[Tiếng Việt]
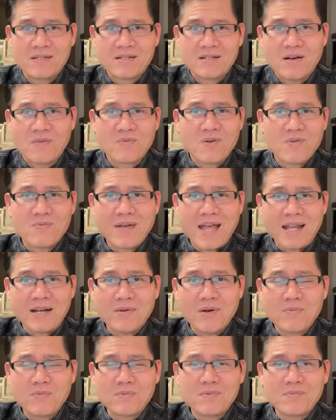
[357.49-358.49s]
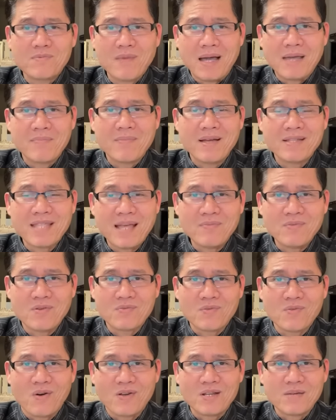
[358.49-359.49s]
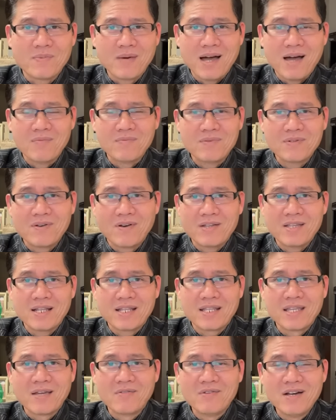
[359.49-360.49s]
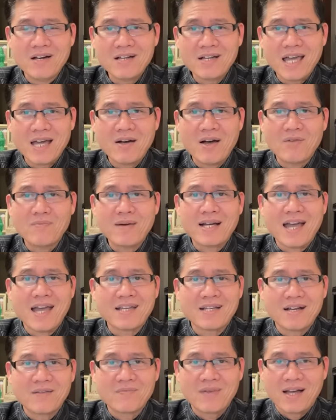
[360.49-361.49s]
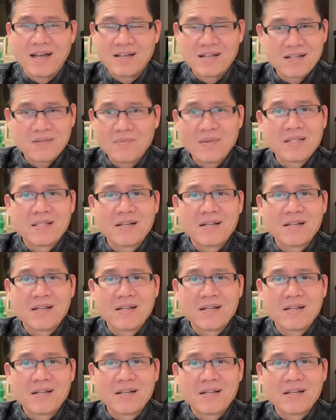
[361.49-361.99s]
ông ngọc ngạn ông bảy mấy tám chục tuổi rồi mà ông coi nhìn nhiều đứa kêu ông bằng anh không à bình